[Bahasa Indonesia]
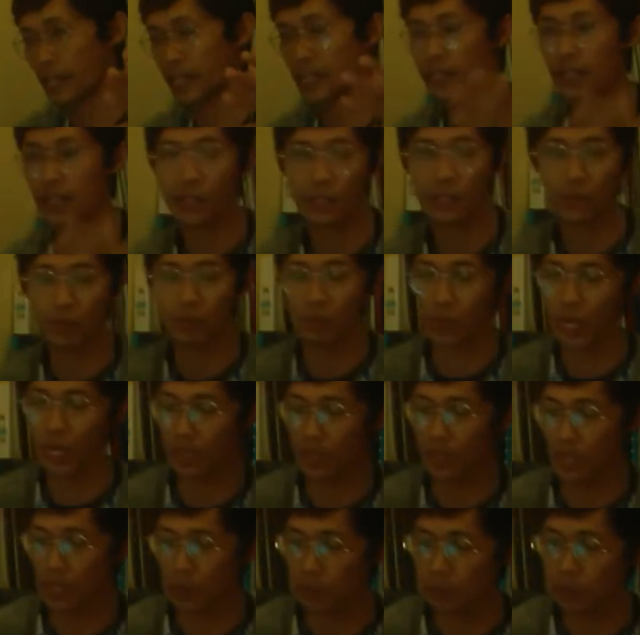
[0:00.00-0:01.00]
daerah saya
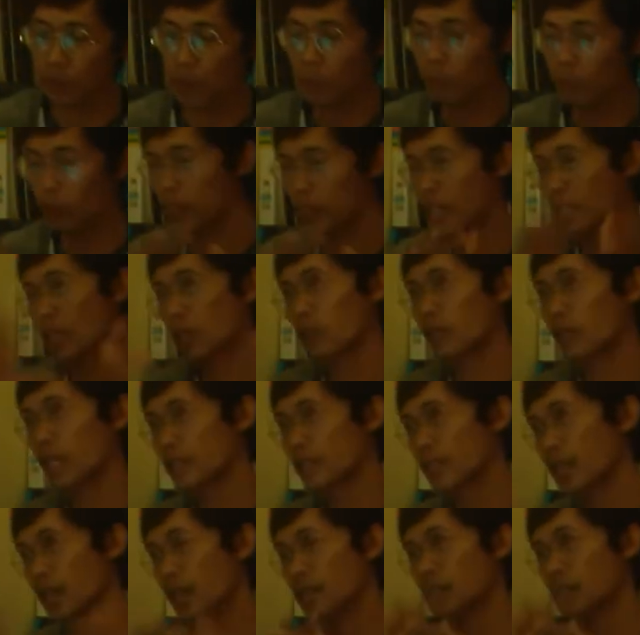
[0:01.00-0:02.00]
juga agak lupa pokoknya kalau
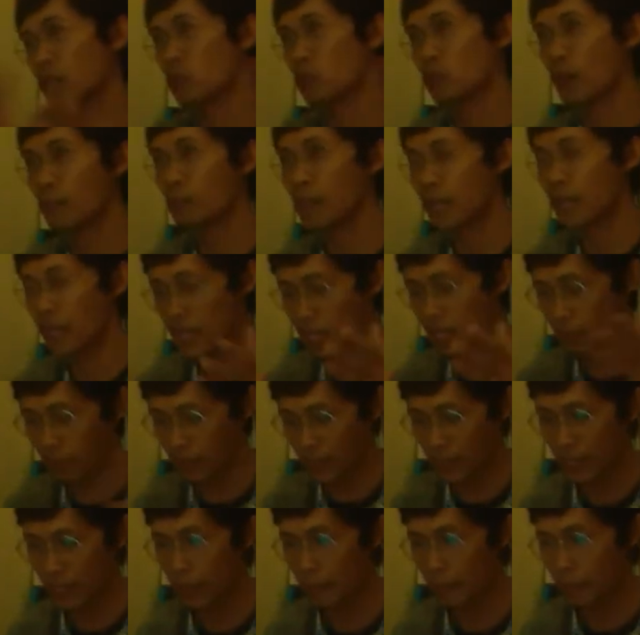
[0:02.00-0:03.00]
nggak salah ada 12 atau